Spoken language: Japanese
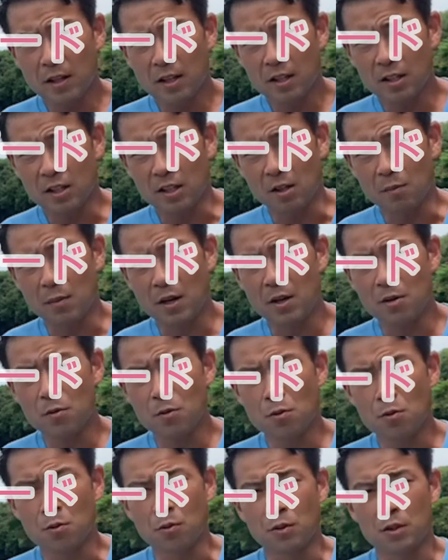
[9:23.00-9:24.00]
活かして前
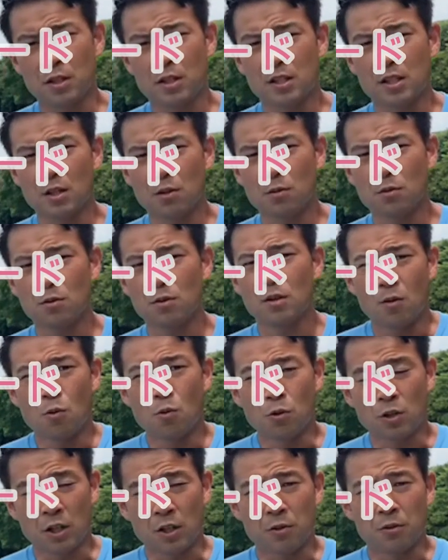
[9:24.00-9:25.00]
方向に膝を
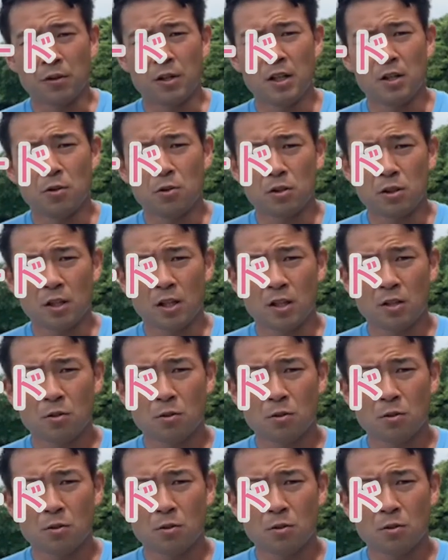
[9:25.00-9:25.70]
大きくリードしたら、